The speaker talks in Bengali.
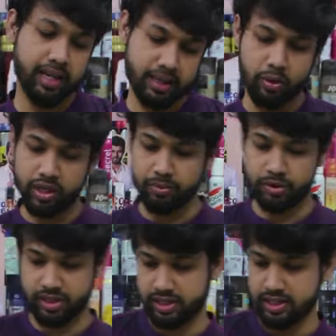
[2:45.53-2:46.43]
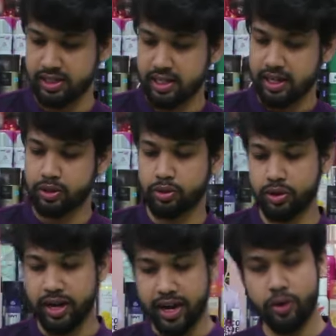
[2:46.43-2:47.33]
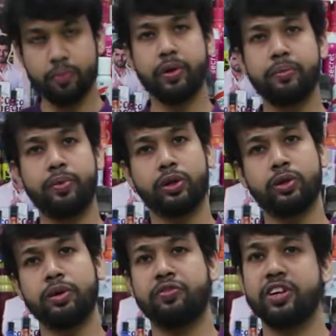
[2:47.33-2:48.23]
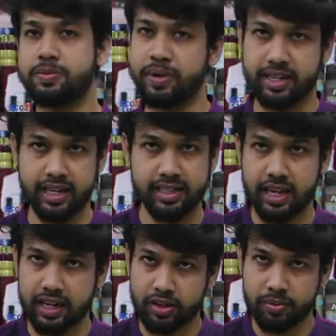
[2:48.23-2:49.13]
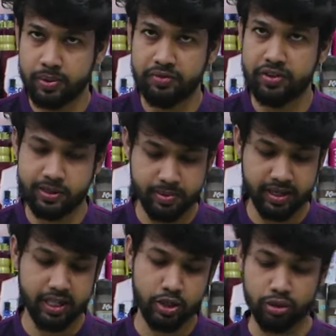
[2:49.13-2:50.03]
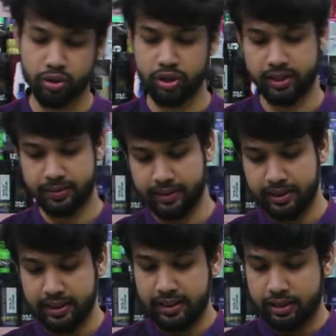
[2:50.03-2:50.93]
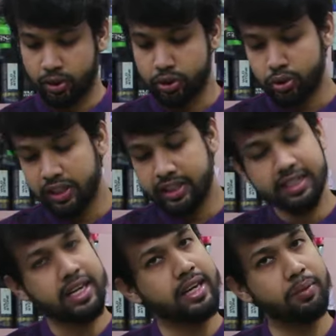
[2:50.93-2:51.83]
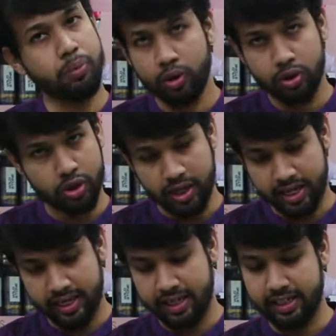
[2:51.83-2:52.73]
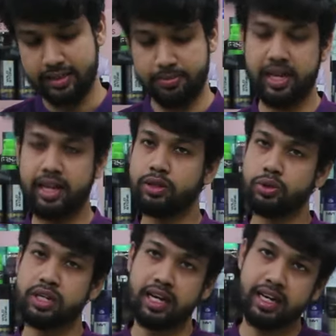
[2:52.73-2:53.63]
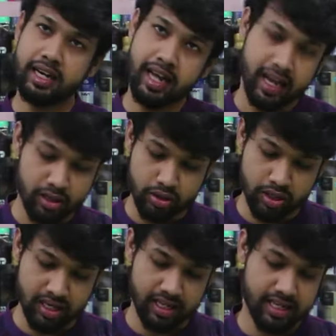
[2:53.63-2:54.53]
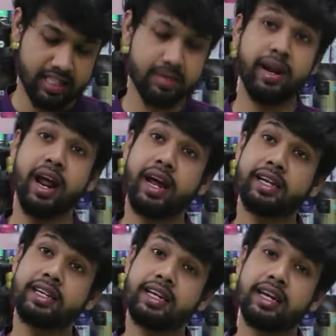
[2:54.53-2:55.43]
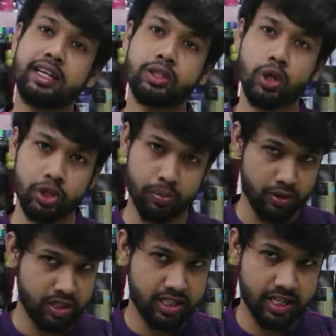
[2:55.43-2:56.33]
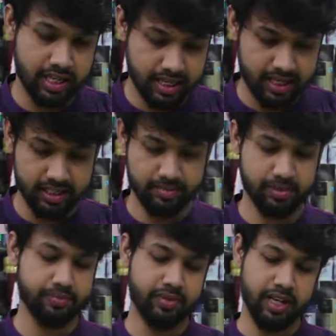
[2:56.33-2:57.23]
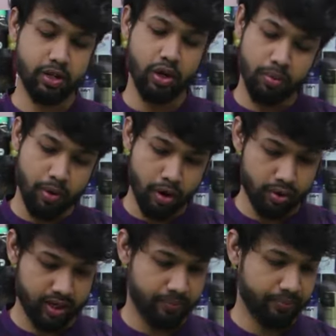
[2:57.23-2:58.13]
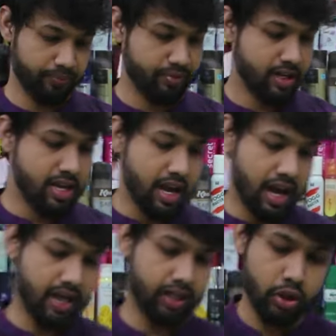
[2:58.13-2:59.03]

না এটা মোটামুটি কিন্তু এর উপরে বর্তমান ফেস প্যাক নেই থানাকার উপরে ফেস প্যাক নেই চন্দনের তো যদি তিনটা নেন পনেরোশো টাকা রাখা যাবে দুইটা নিলে এগারোশো টাকা রাখা যাবে একটা নিলে ছয়শো পঞ্চাশ টাকা রাখা যাবে এটা হলো আচ্ছা। বড়টা আর